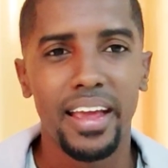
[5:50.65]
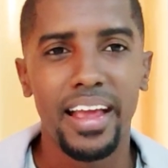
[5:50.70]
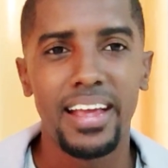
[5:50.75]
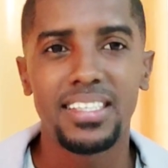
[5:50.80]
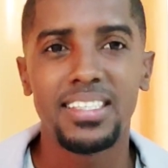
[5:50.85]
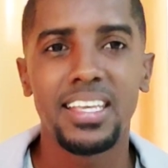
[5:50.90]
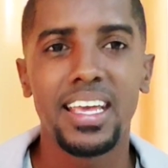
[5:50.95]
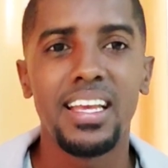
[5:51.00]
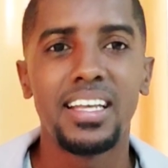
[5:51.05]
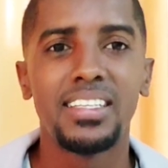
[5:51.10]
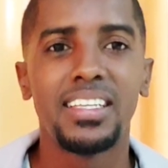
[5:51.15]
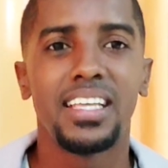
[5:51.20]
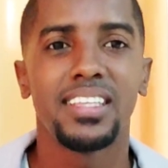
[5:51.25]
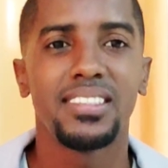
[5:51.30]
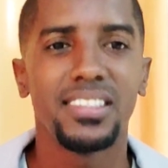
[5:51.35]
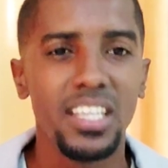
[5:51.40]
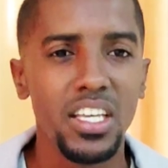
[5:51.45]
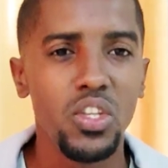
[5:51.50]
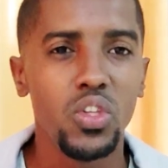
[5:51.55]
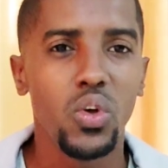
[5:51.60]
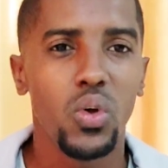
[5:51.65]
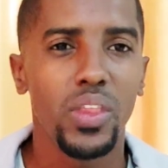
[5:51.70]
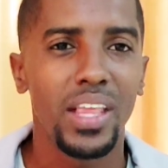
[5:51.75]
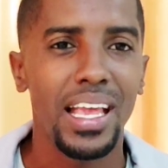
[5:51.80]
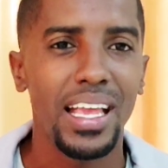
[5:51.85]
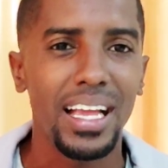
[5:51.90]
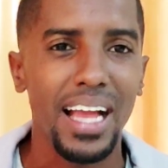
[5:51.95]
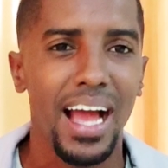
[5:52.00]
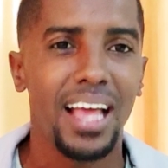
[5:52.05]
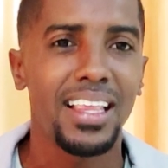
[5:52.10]
Es el destino
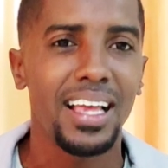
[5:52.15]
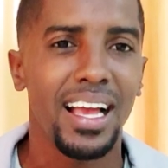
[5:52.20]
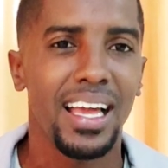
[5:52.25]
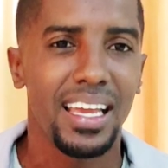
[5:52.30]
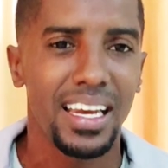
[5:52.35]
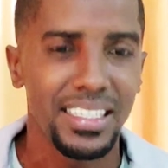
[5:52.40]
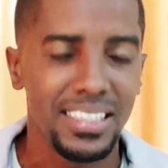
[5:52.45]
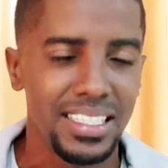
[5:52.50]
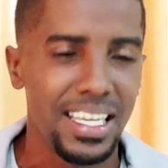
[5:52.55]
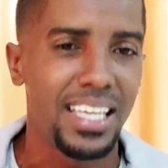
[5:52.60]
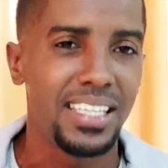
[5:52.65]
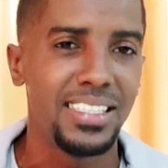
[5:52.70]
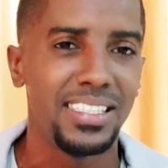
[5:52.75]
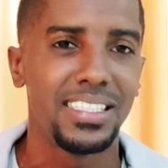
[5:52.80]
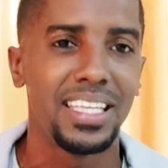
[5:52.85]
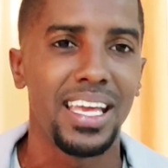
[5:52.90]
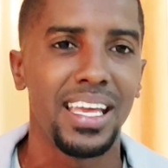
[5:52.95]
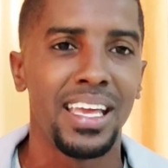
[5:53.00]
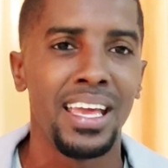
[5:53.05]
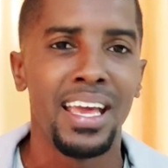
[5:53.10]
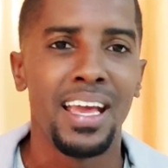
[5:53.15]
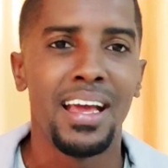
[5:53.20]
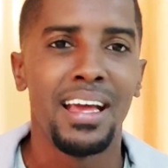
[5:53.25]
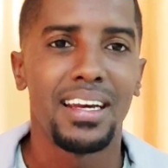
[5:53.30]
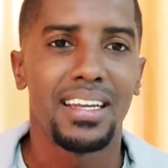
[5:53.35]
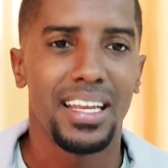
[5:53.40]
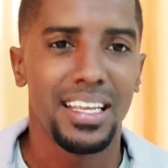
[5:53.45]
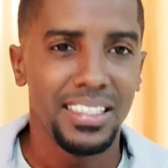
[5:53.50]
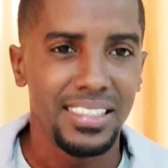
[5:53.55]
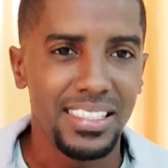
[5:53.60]
de cada creyente,
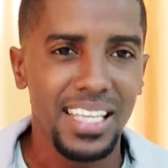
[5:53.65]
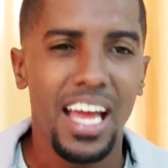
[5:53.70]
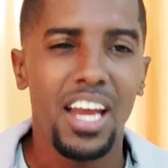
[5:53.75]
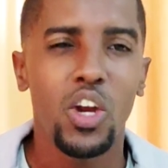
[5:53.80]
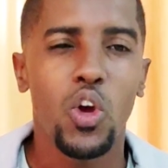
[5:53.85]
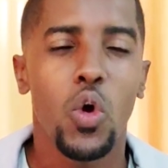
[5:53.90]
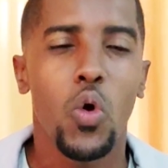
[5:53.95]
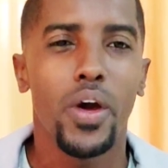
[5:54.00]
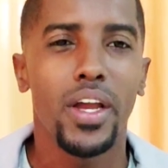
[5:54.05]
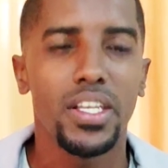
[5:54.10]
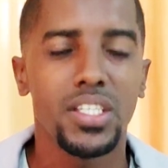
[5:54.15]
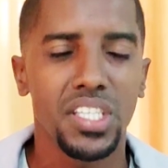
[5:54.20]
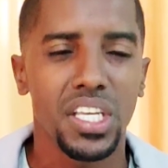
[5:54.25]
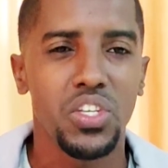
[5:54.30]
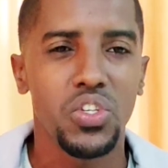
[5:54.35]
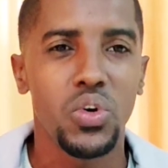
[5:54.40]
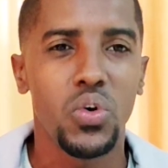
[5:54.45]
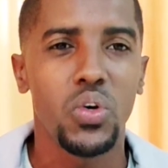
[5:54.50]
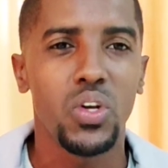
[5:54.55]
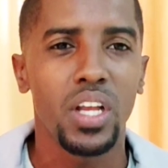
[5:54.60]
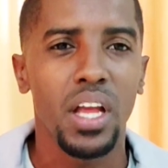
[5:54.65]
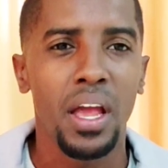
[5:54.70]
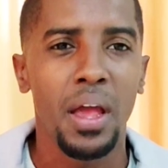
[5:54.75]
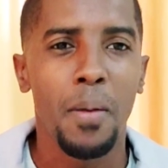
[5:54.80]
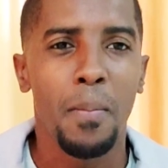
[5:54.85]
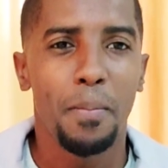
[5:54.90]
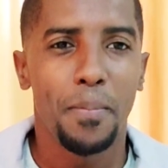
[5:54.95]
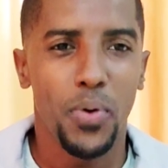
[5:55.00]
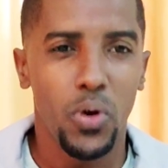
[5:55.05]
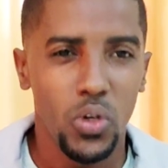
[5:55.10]
reinar con el Señor
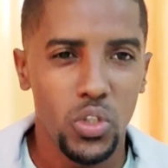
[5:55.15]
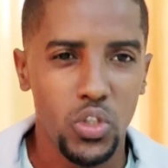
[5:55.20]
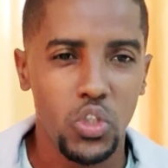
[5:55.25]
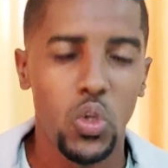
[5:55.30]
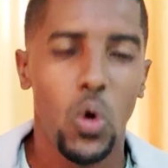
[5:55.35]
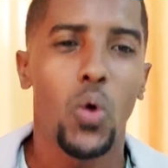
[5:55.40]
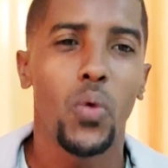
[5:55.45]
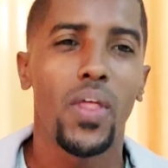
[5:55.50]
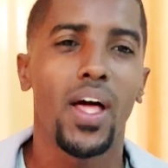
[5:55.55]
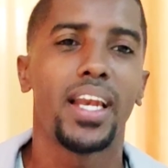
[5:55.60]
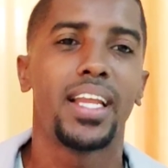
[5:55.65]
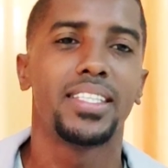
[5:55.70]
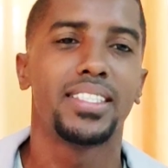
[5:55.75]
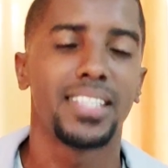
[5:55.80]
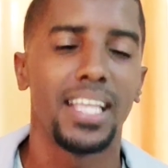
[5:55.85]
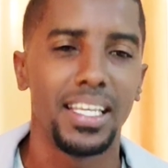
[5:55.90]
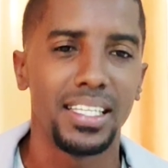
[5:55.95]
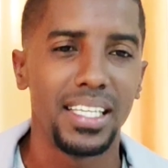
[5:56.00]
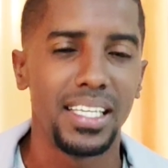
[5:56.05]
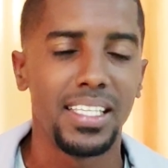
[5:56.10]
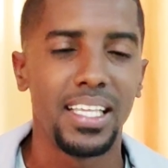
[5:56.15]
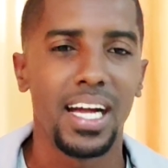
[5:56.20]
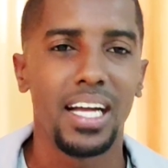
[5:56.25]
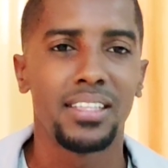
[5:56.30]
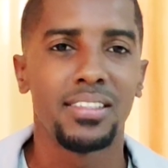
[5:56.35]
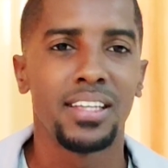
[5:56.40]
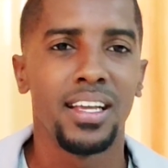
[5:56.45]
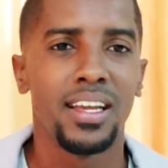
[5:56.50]
por toda la eternidad.